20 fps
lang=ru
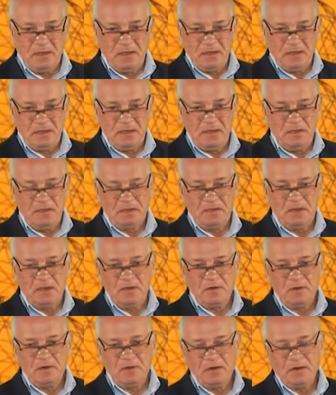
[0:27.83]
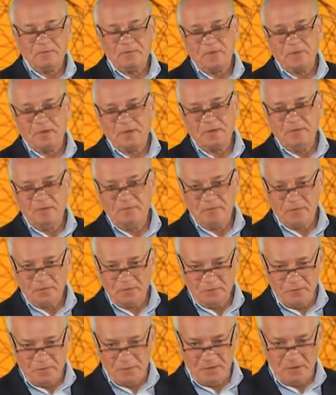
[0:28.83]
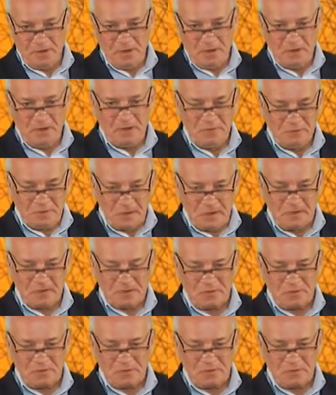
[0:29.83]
И я ее автор и ведущий Евгений